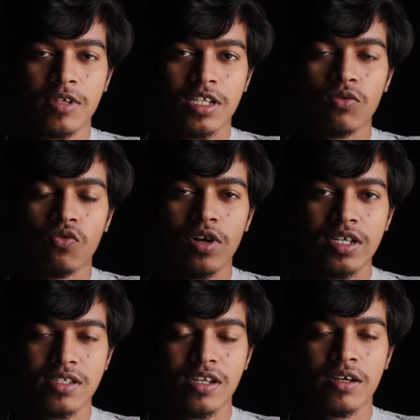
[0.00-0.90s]
मतलब
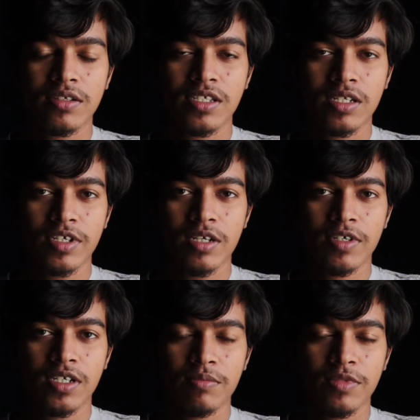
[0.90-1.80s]
वर्ल्ड सिनेमा के
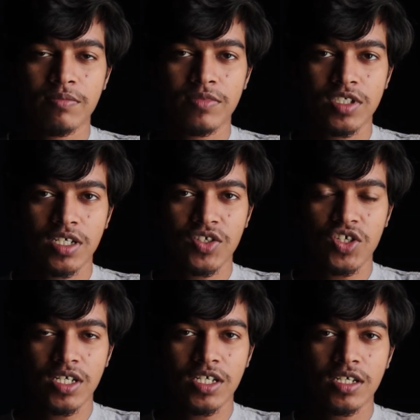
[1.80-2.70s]
बारे में जाना
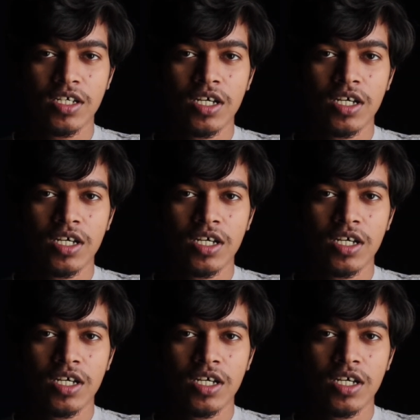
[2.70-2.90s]
चाहिए